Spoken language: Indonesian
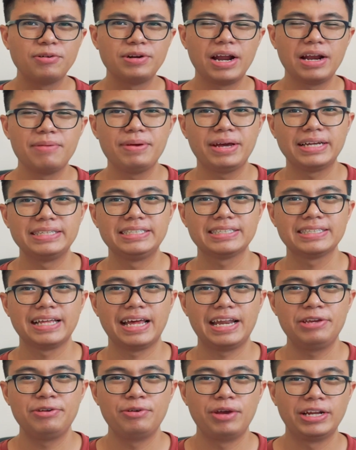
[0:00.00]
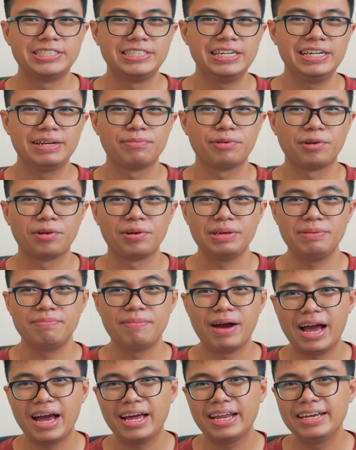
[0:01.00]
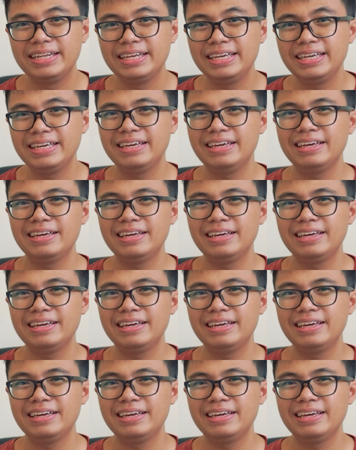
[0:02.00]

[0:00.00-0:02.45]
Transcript: udah lebih kenceng dari UHD 605 di